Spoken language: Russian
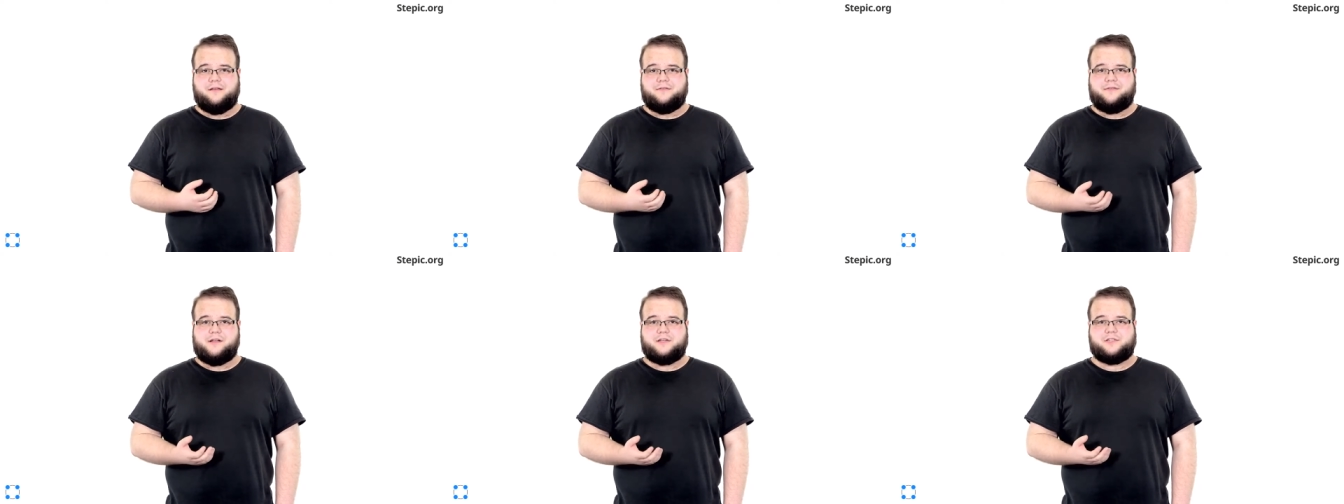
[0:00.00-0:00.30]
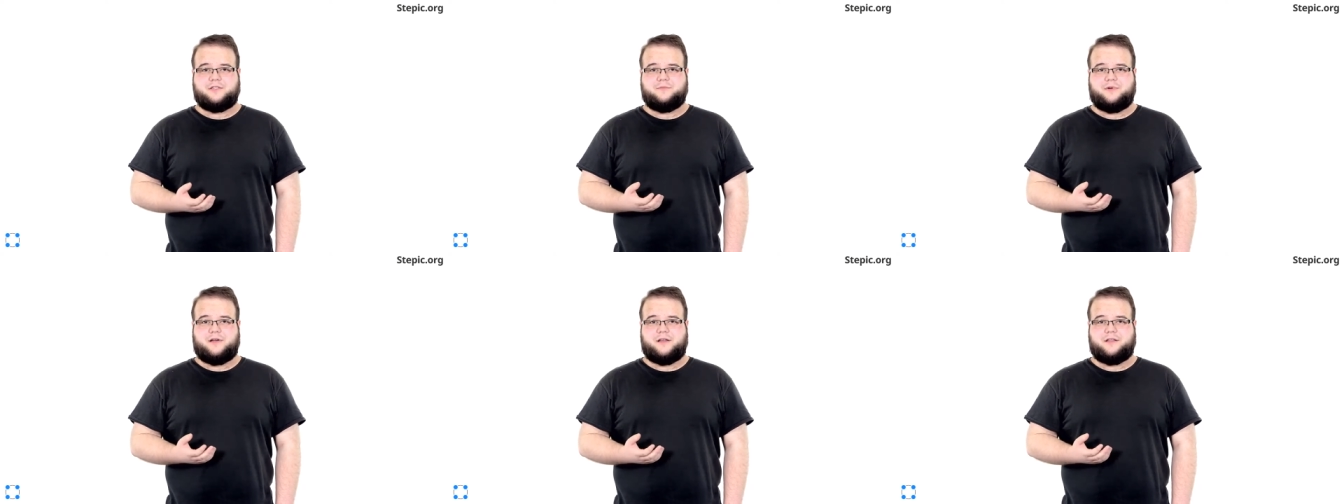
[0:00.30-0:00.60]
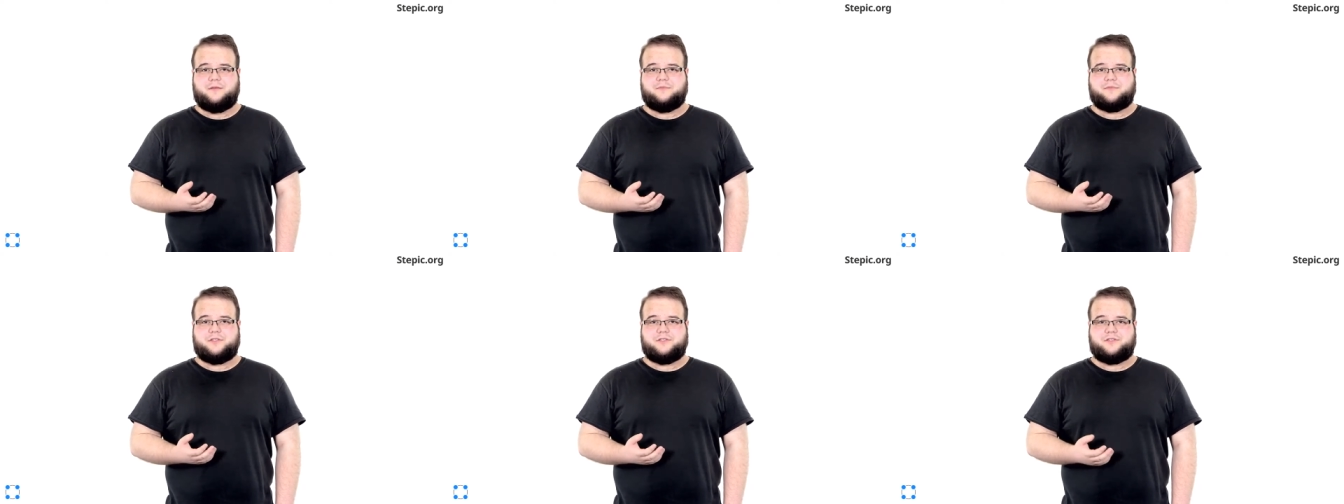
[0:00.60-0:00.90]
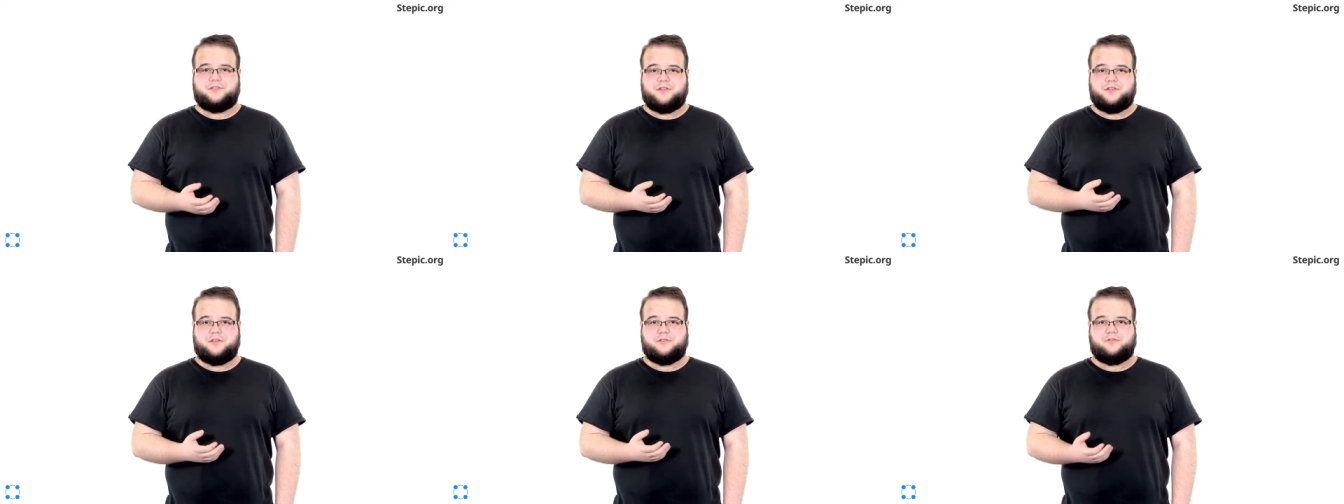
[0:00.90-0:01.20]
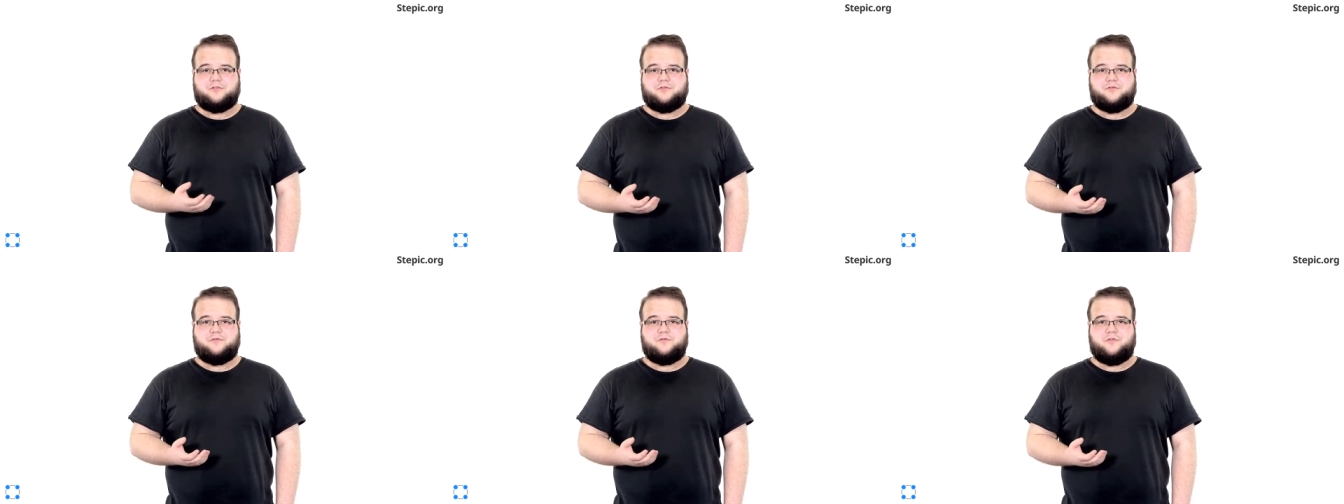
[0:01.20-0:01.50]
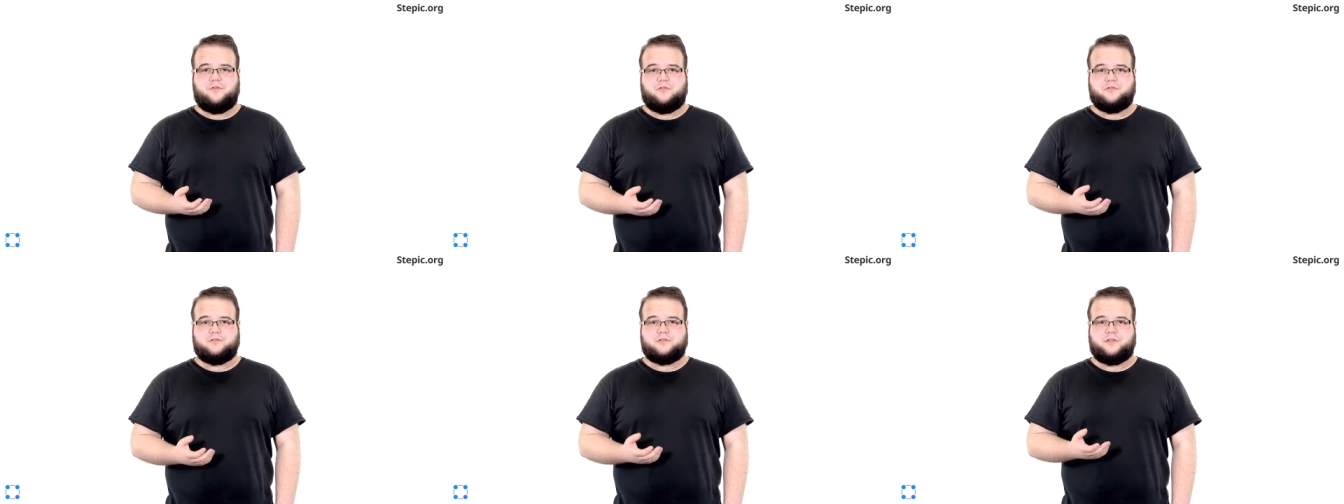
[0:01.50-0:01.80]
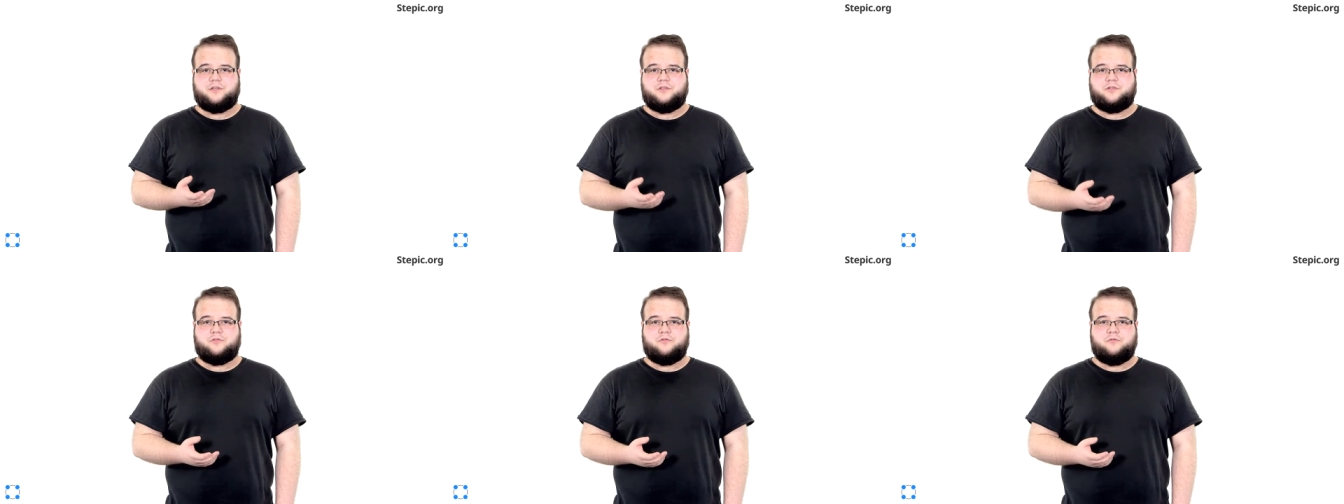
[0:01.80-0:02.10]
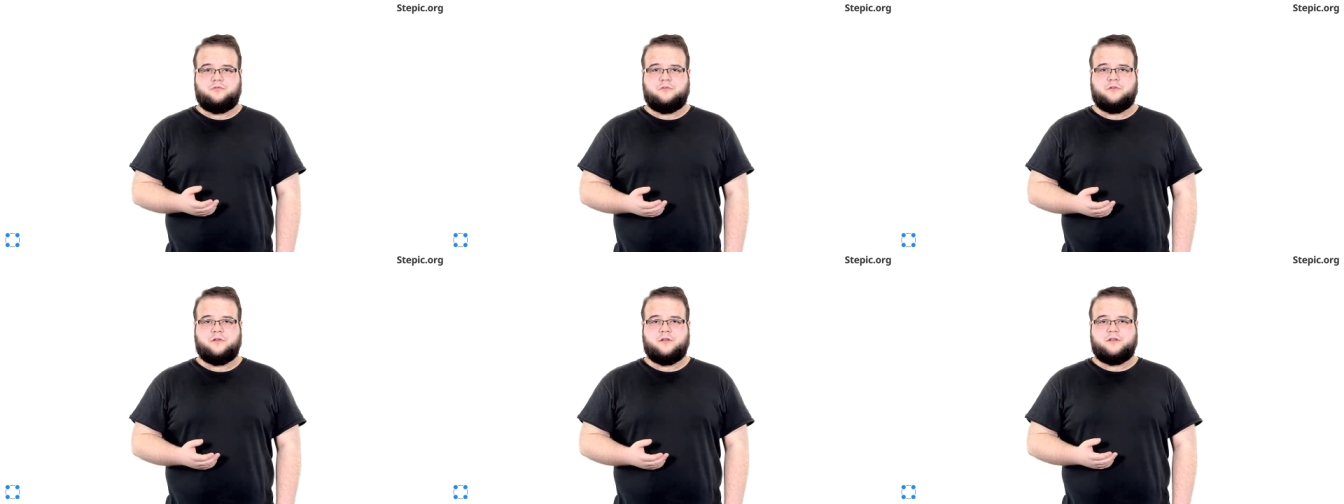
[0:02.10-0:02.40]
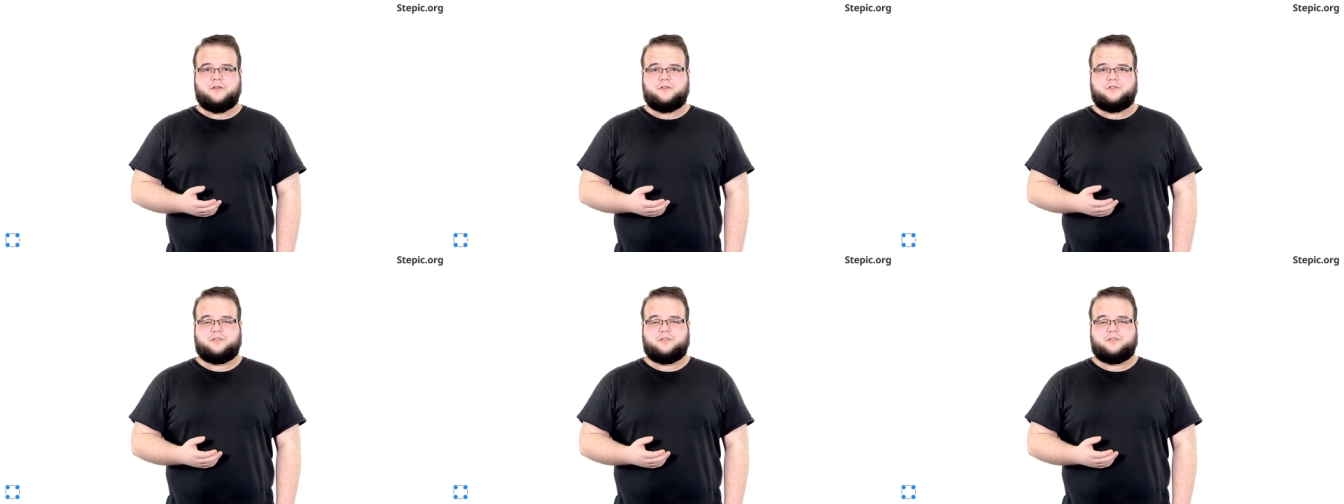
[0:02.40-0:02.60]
Также мы храним значения true, false и null,